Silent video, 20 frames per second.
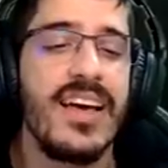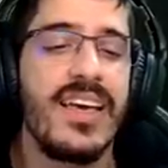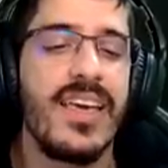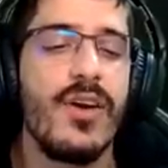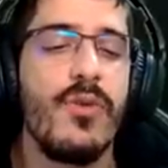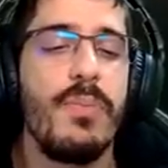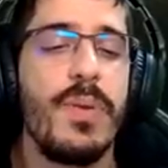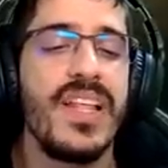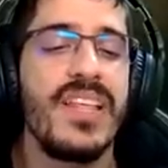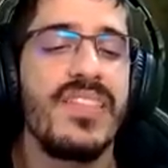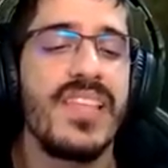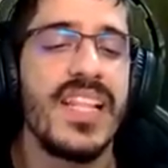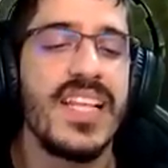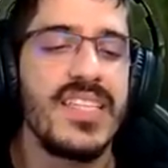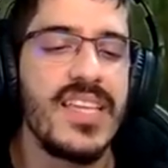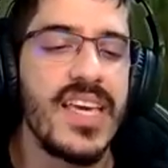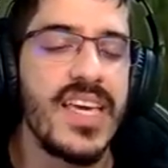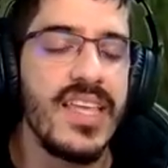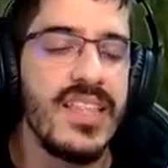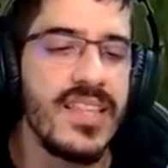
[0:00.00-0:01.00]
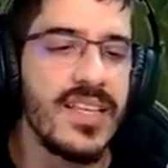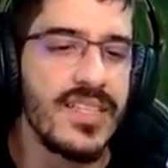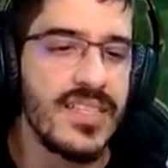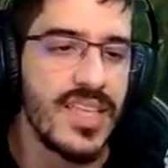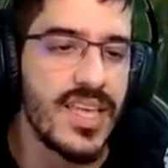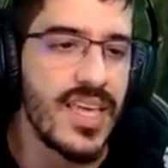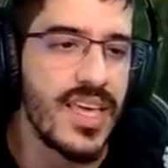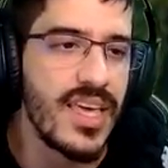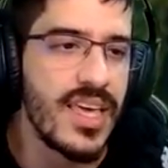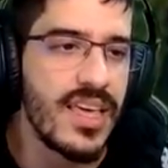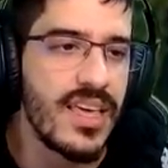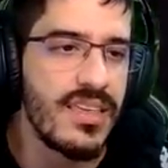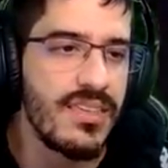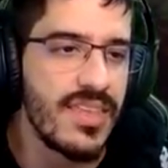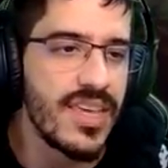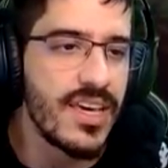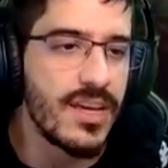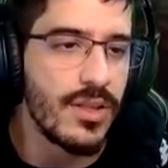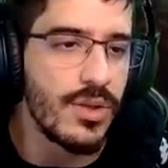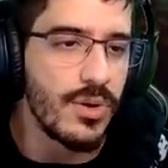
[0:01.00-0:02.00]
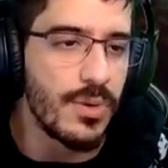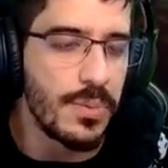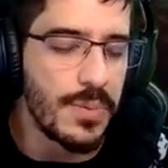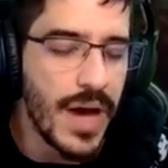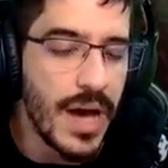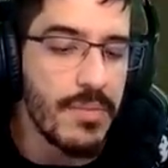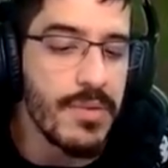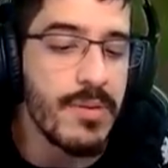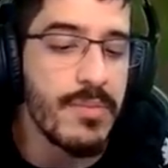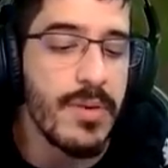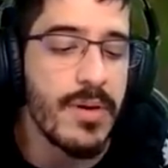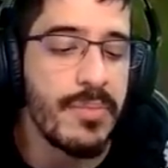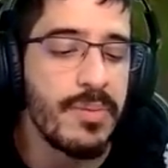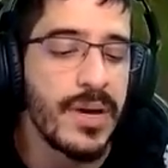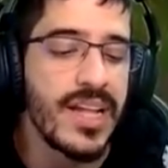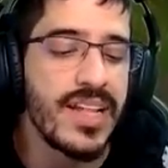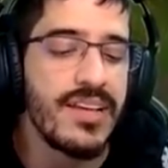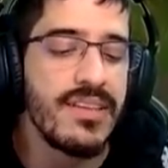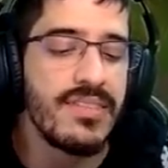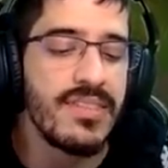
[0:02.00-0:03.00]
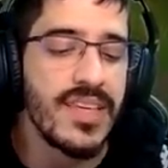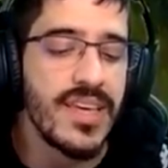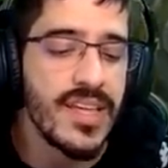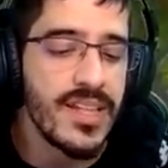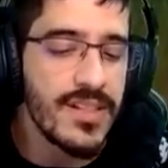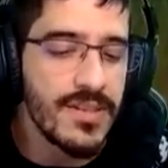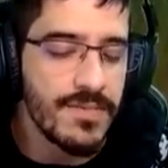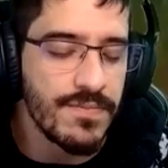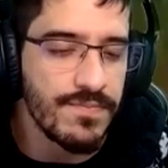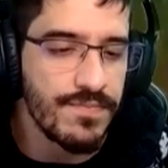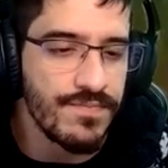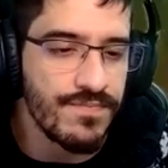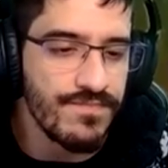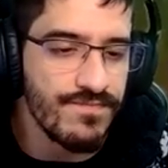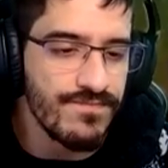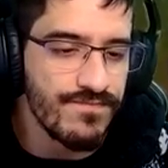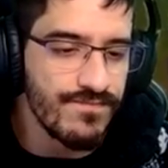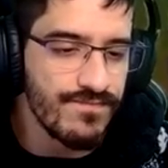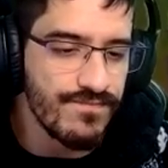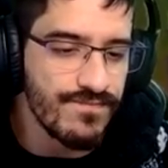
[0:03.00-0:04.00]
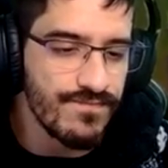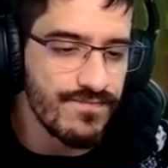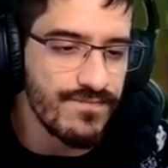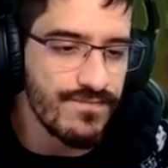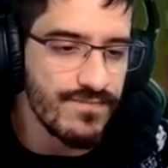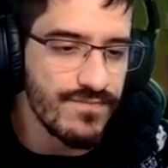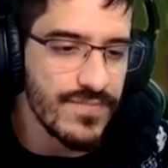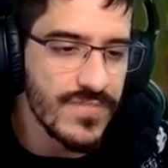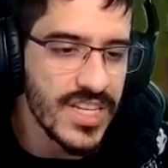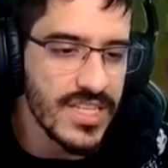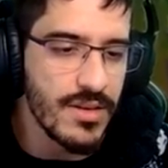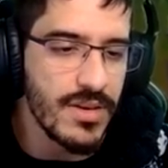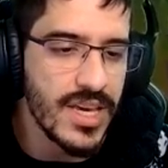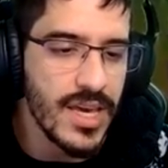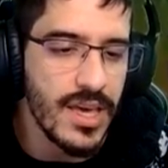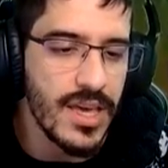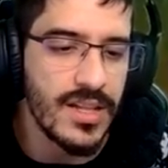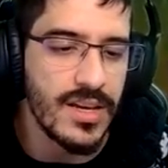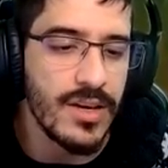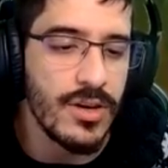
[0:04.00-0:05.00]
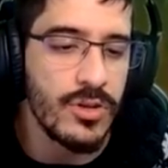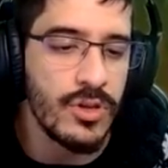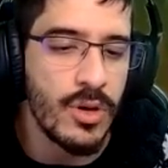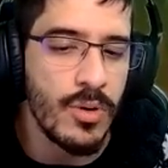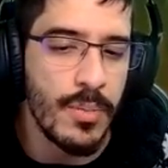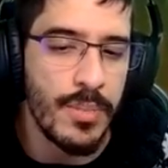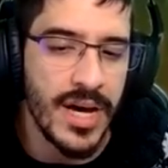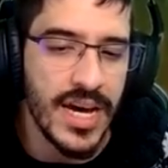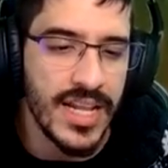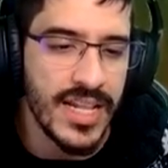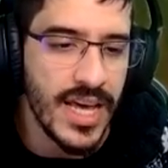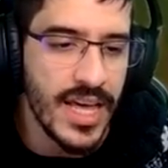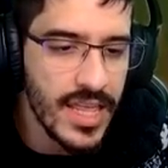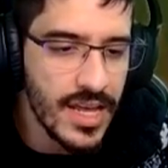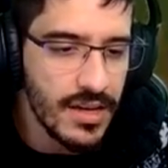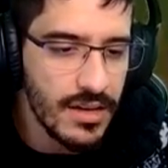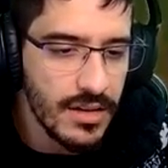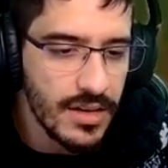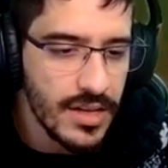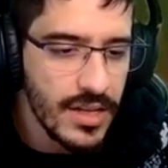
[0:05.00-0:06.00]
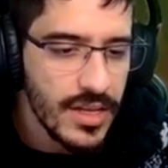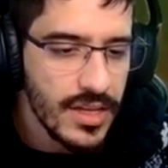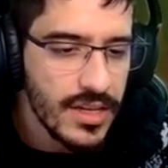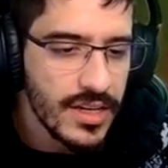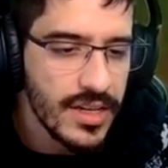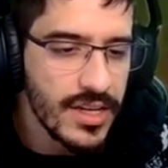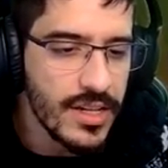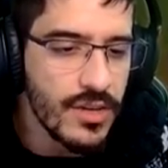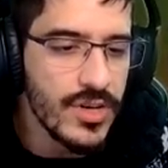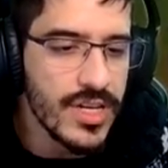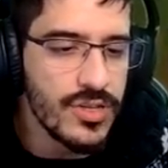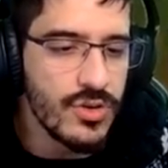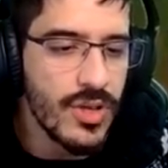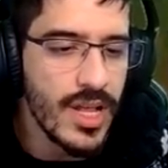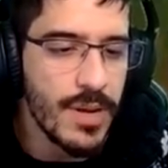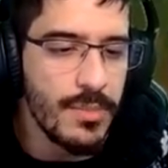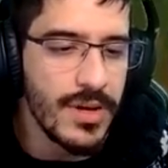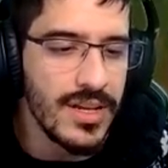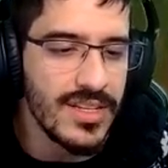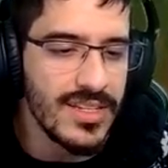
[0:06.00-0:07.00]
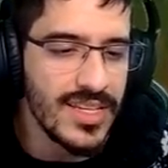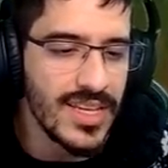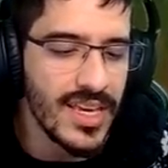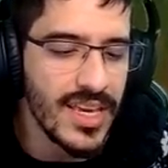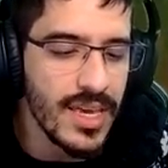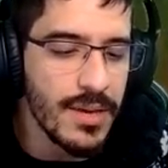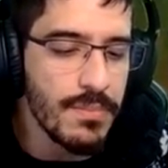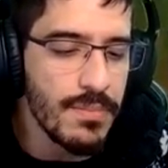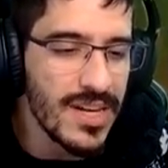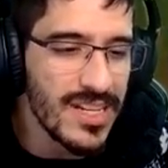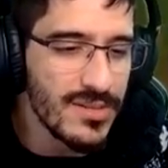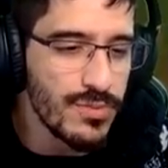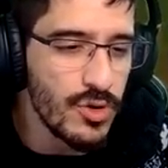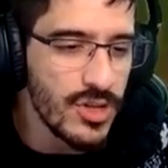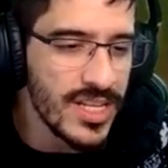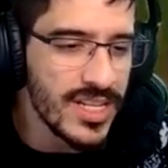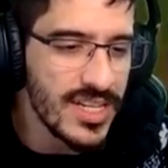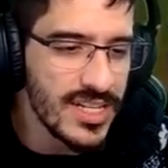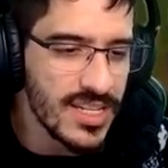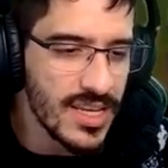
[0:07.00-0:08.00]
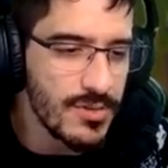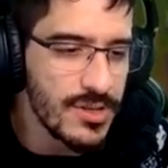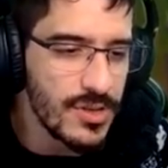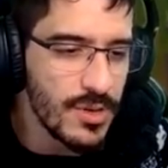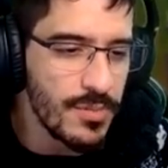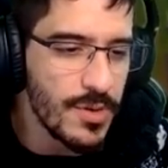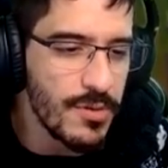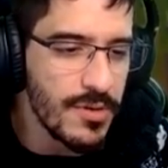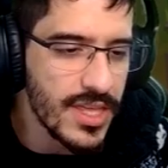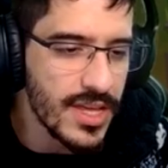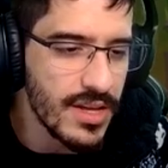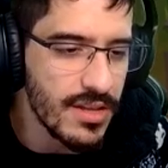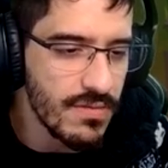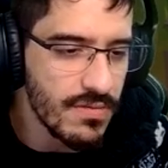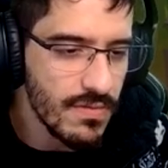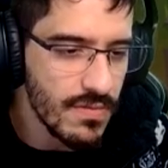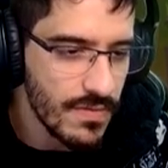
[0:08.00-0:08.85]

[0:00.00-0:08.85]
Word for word: ¿Qué os parecen las skins de este ciclo? A mí me parecen... Mm, ya sabéis que Río no me paga nada Creo que son las skins más bonitas que he visto en mi vida, ¿no?